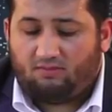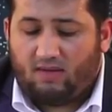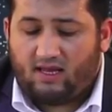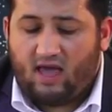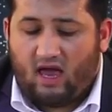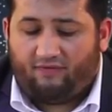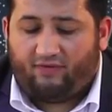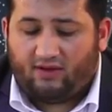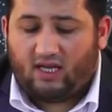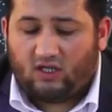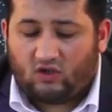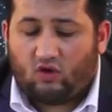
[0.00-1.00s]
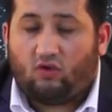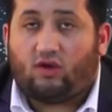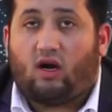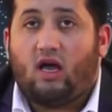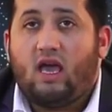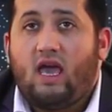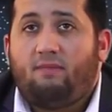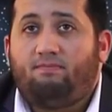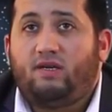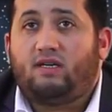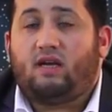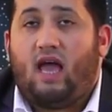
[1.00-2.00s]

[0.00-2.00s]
удлинять на два харака